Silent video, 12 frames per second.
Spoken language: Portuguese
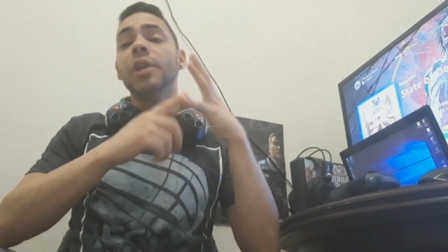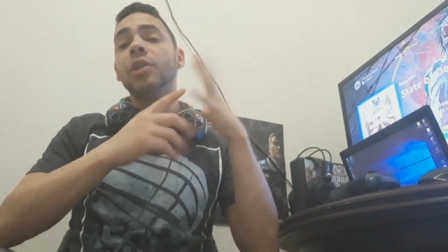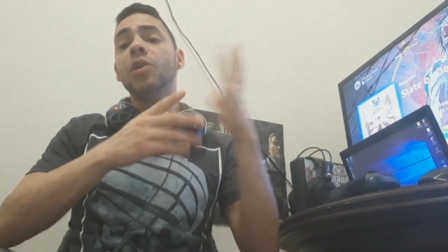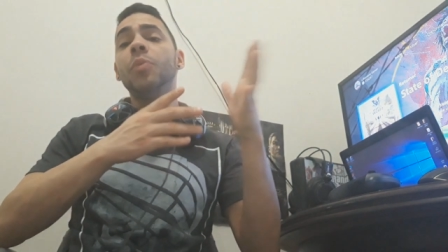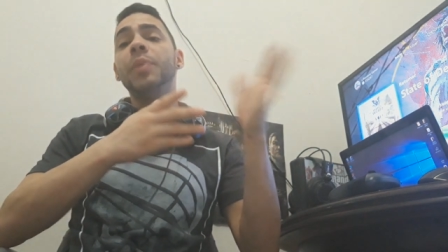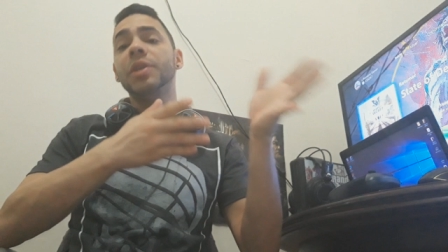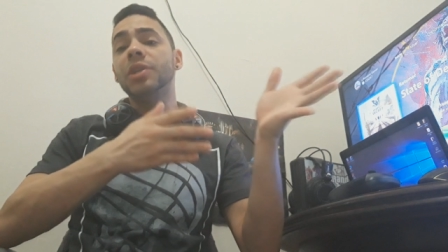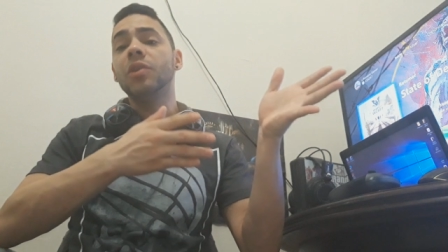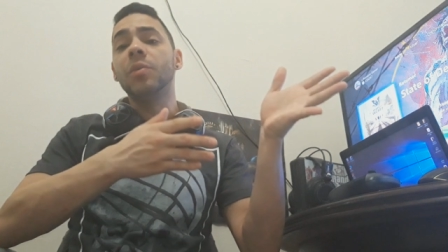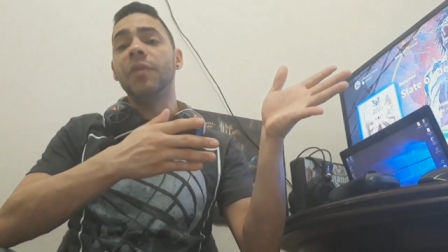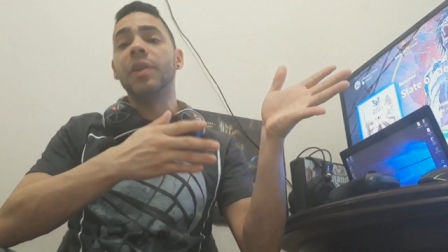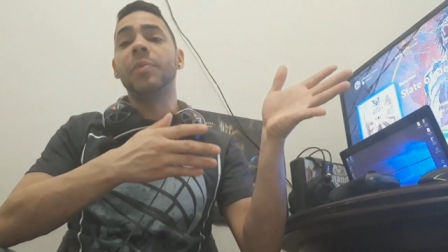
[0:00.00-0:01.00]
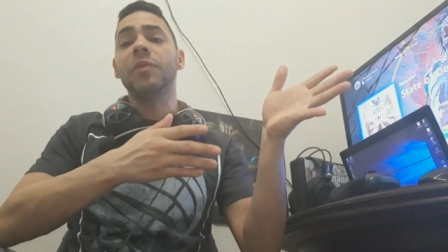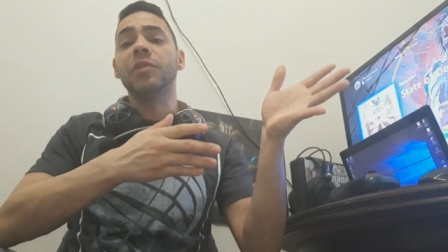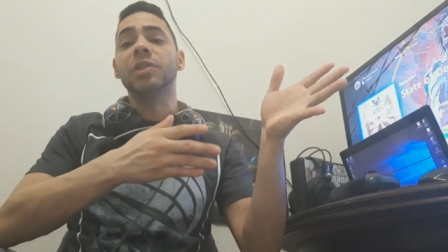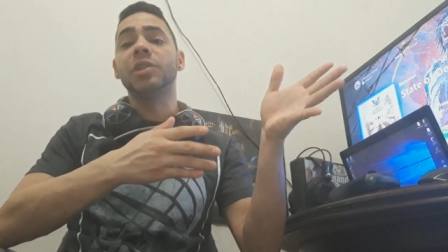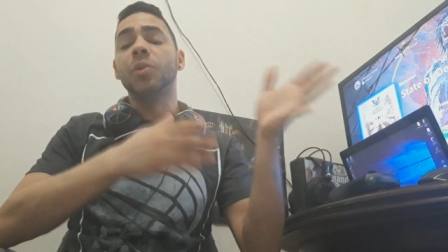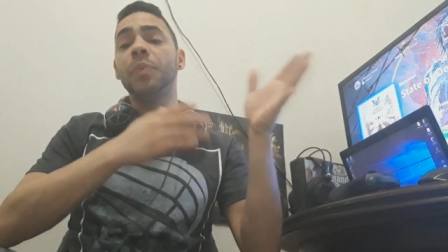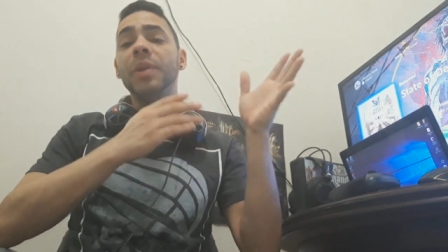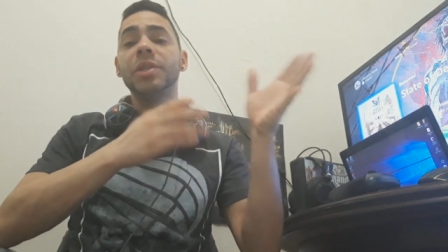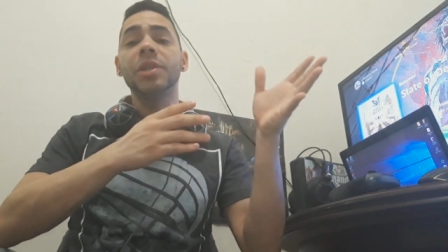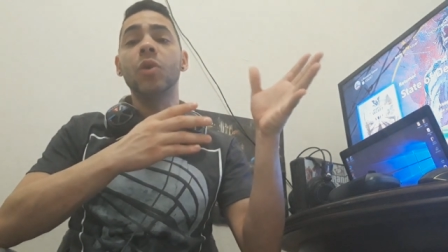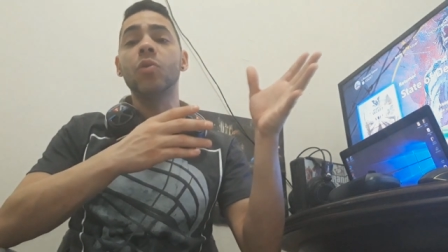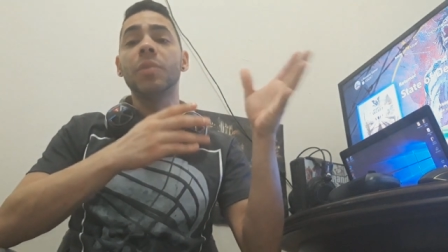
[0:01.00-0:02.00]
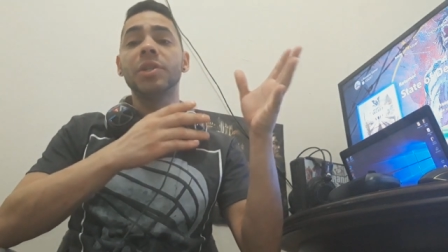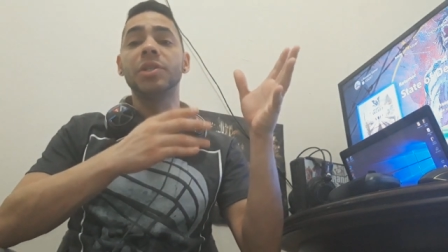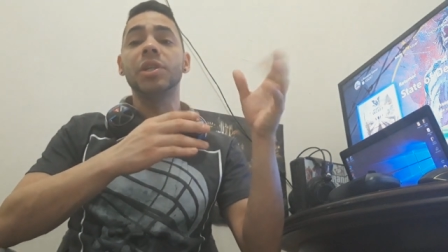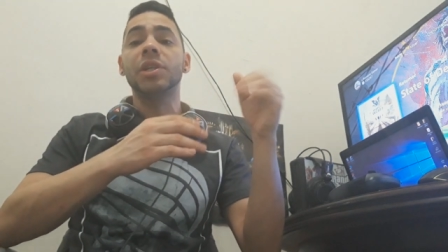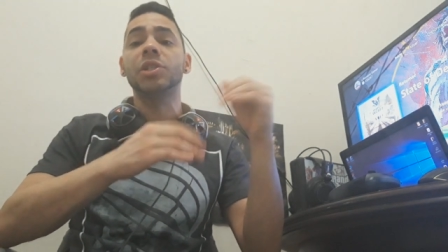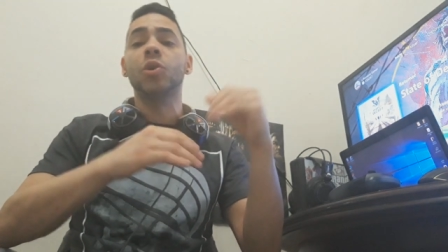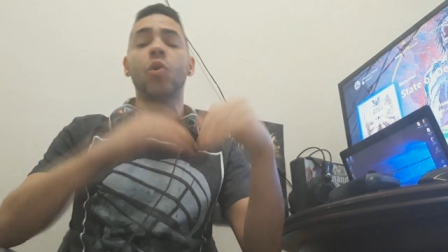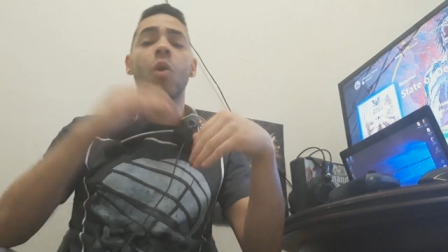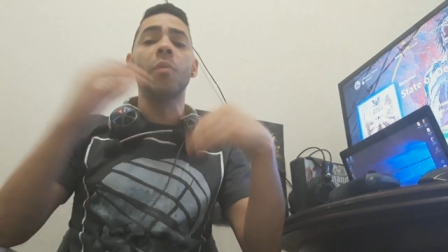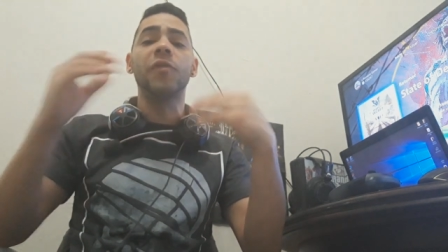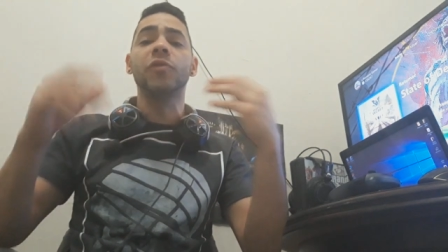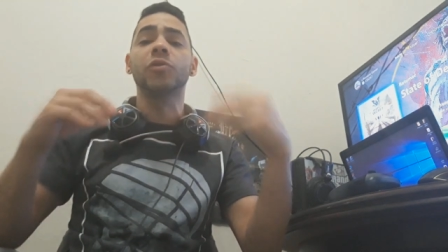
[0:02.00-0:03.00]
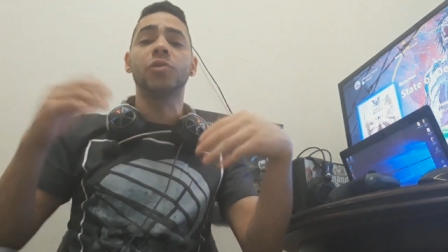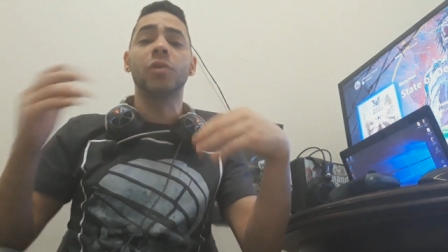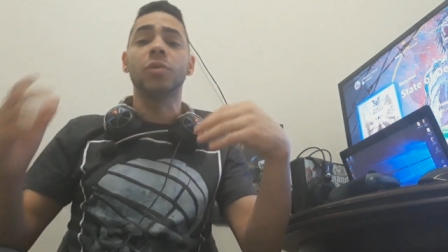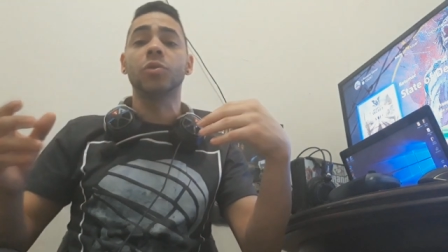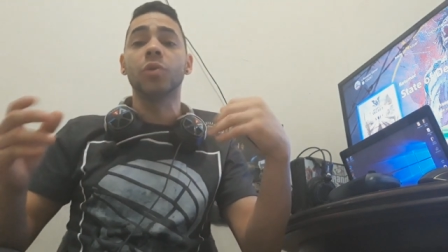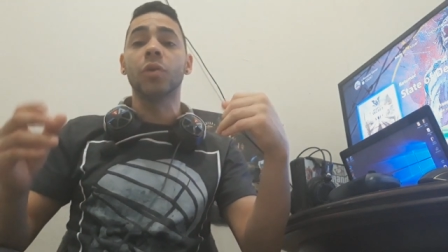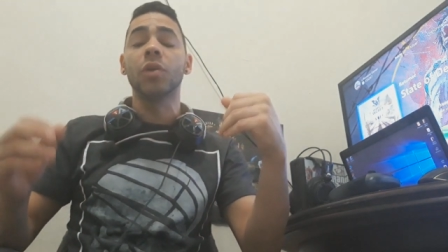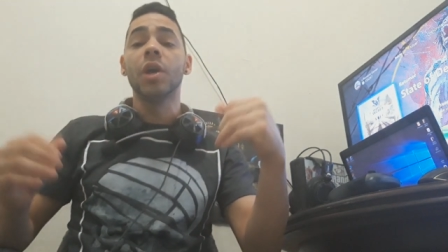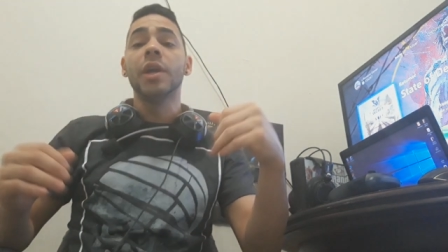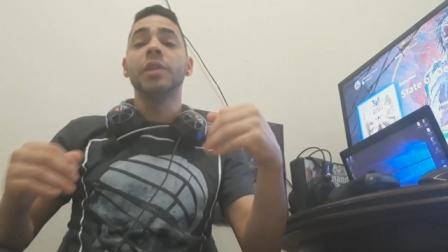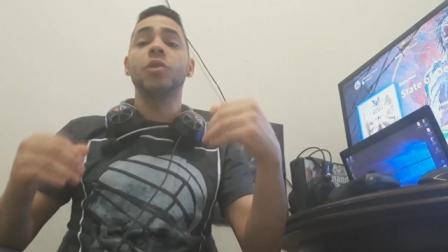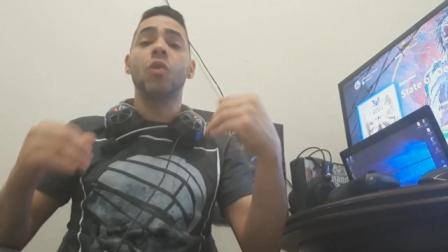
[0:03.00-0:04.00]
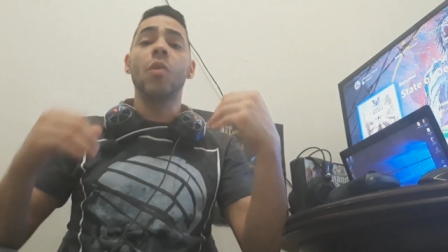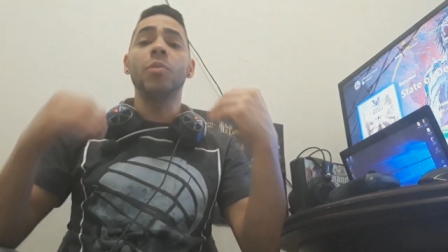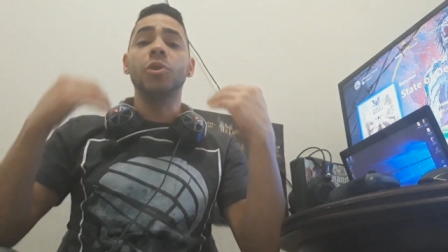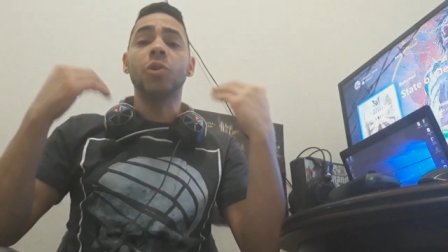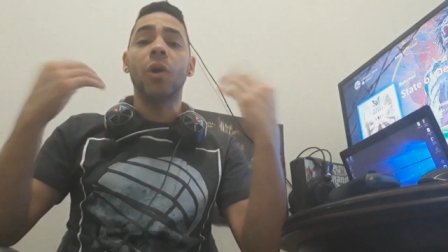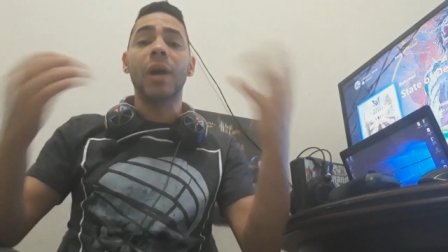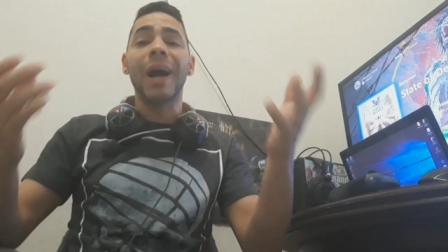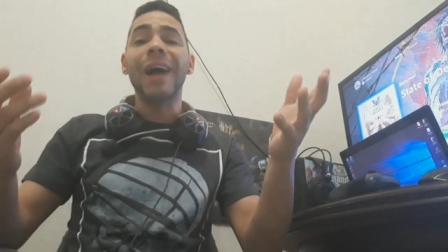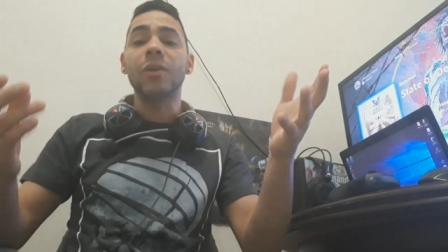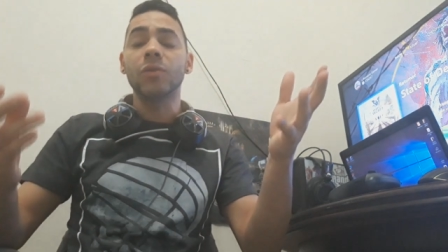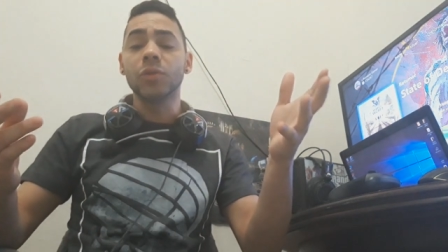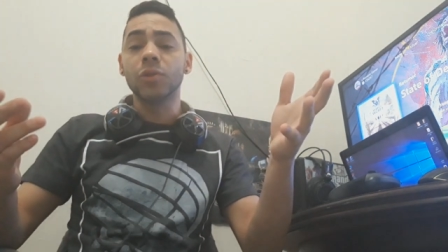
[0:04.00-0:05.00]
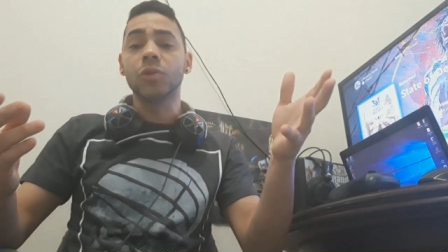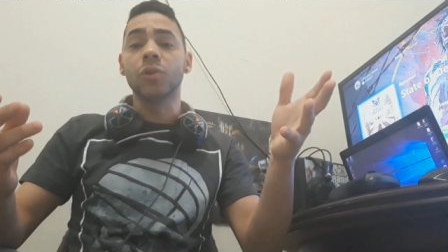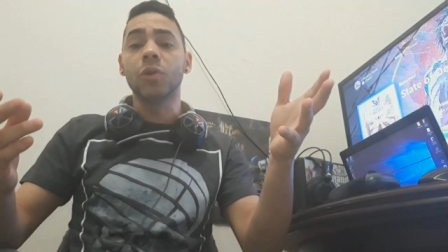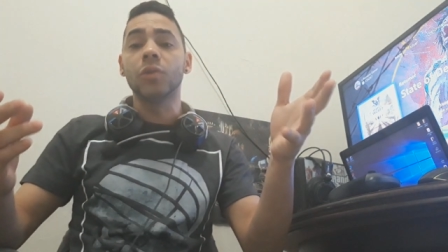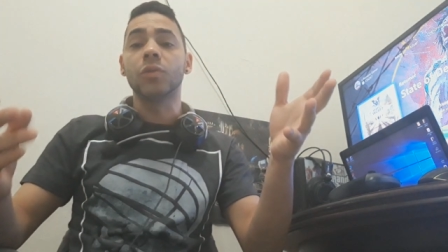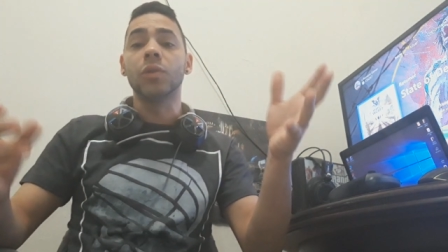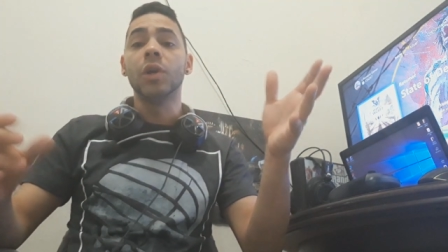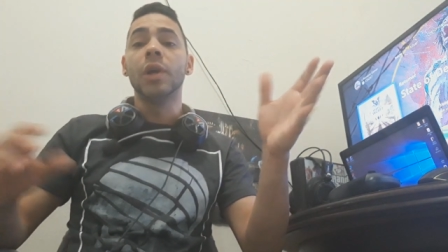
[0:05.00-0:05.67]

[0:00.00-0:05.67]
Então eu pedi, como eu falei para vocês, eu pedi algumas dicas de como funciona o jogo, de como jogar o jogo,